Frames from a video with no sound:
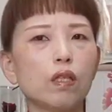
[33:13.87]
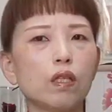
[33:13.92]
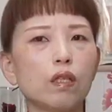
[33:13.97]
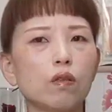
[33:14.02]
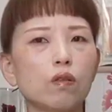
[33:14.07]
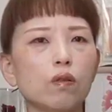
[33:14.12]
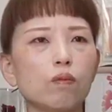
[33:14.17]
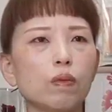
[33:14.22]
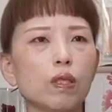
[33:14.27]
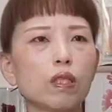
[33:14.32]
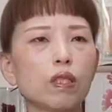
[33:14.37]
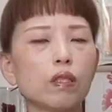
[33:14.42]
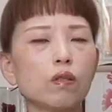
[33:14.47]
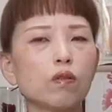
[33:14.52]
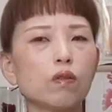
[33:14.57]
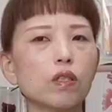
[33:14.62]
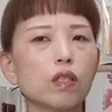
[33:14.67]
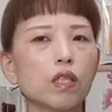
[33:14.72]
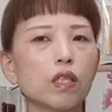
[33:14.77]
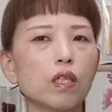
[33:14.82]
なので全
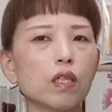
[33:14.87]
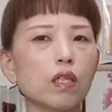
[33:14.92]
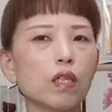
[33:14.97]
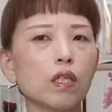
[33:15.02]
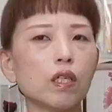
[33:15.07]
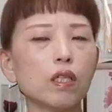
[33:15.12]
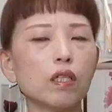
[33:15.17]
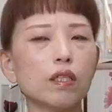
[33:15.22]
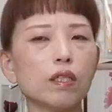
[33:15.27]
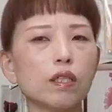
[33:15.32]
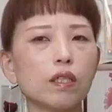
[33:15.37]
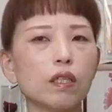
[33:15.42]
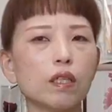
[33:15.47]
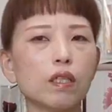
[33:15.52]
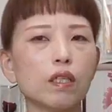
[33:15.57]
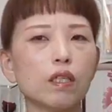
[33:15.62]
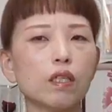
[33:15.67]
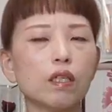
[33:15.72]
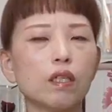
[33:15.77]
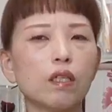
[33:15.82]
く着られないで